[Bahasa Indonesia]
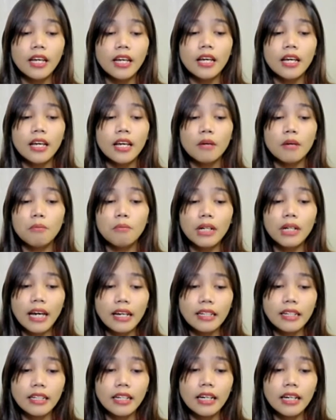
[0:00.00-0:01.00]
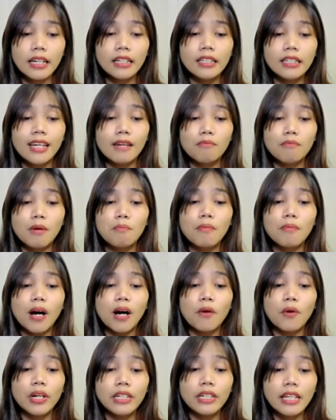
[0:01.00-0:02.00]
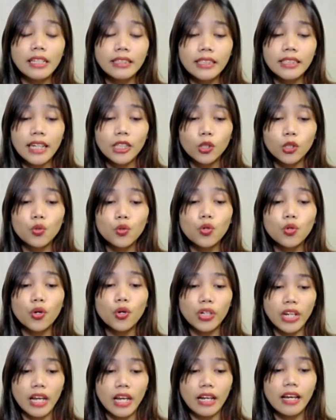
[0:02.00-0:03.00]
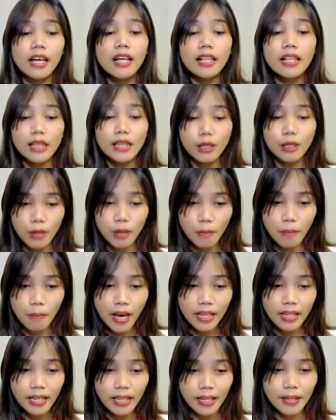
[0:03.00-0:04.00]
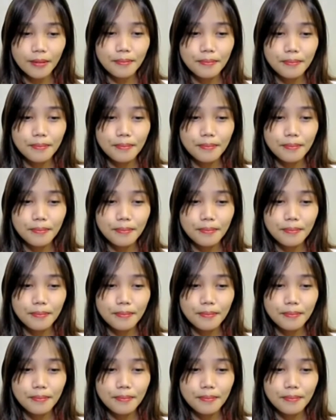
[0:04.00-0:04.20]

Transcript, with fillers: berkarya, dan membawa desa Tungonde lebih baik